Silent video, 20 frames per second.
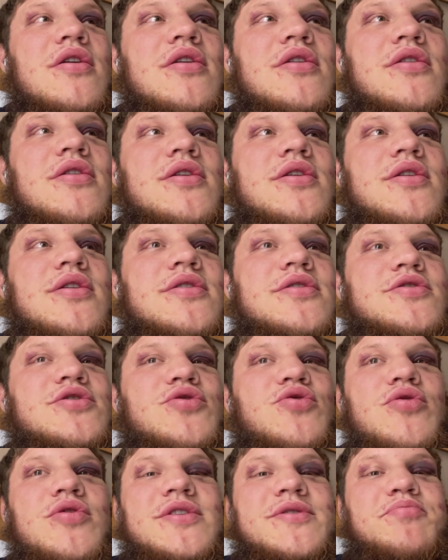А,
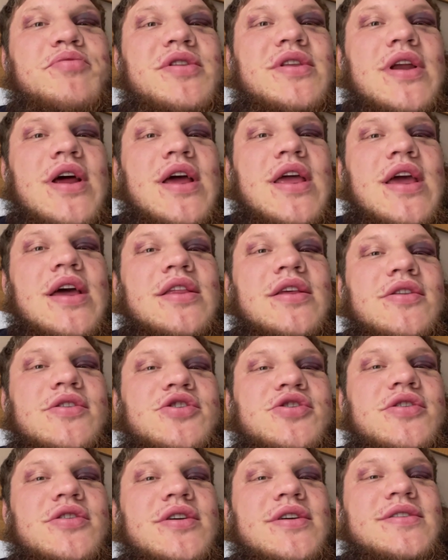скорость Петрояна
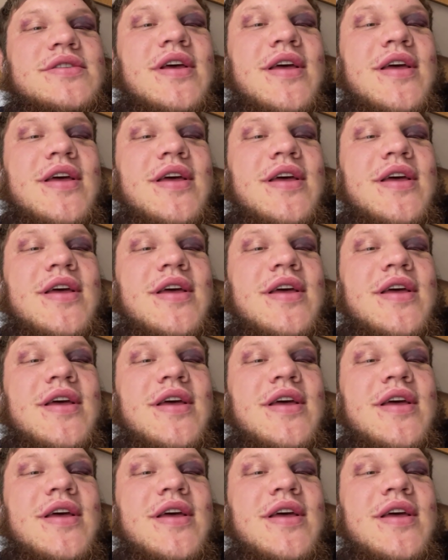началась.